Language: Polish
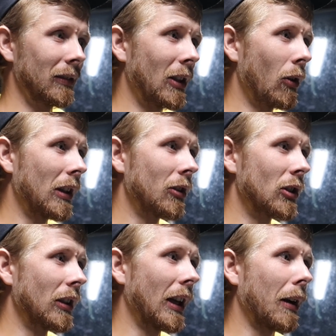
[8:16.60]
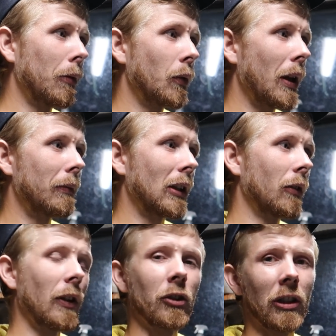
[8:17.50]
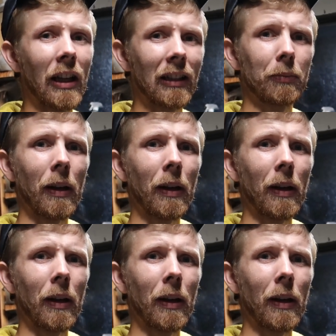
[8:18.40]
Teoretycznie, no jak mówiłem, tego wężyka jak